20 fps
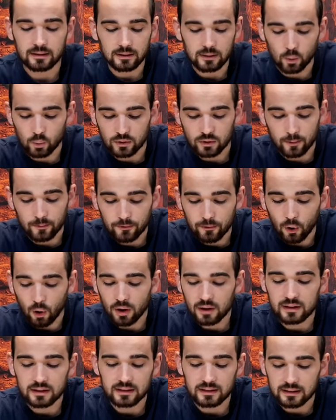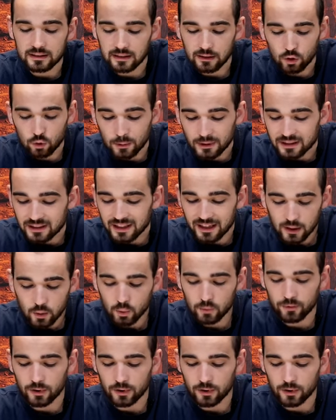unserem Volk ihre Übertretung